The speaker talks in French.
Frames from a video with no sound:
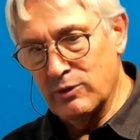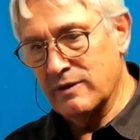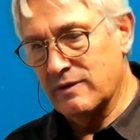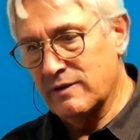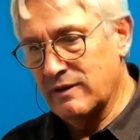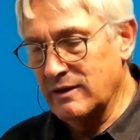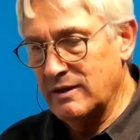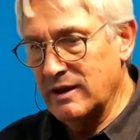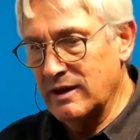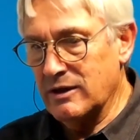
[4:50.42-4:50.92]

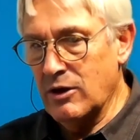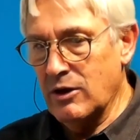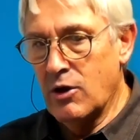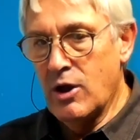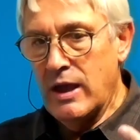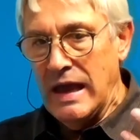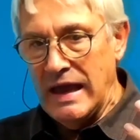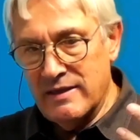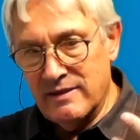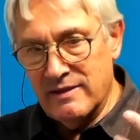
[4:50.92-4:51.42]
c'est-à-dire dire...
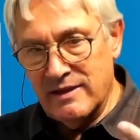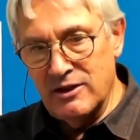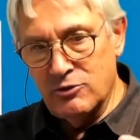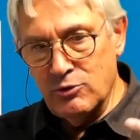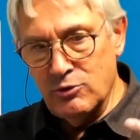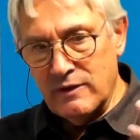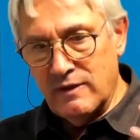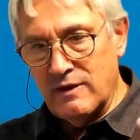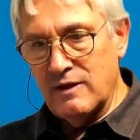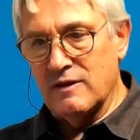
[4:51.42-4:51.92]
est ce qu'il doit
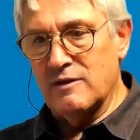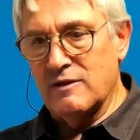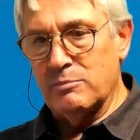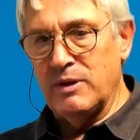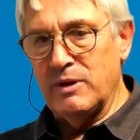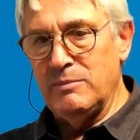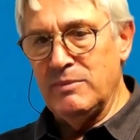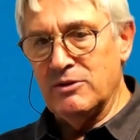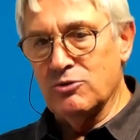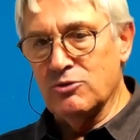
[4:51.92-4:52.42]

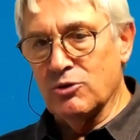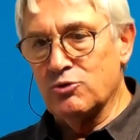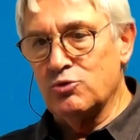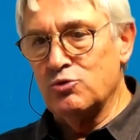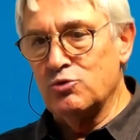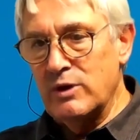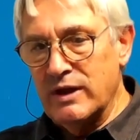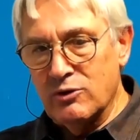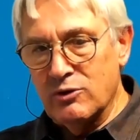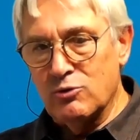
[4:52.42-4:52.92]
s'exprimer dans tous
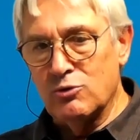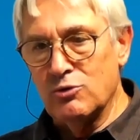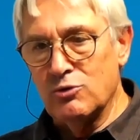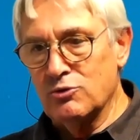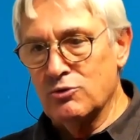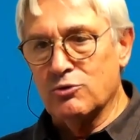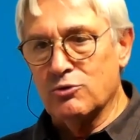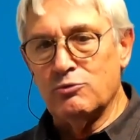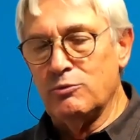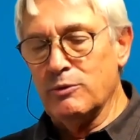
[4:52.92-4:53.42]
les rôles
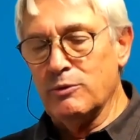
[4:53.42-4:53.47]
qu'on lui